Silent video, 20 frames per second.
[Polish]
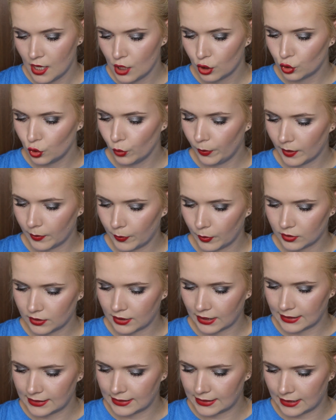super
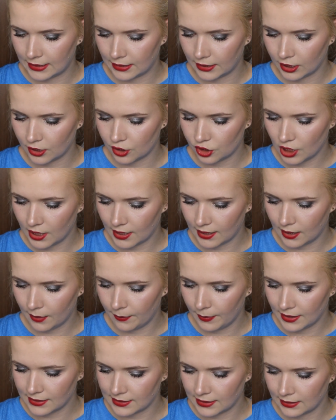podkręcenie, czarna
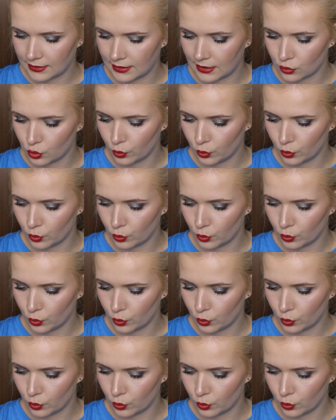baza dla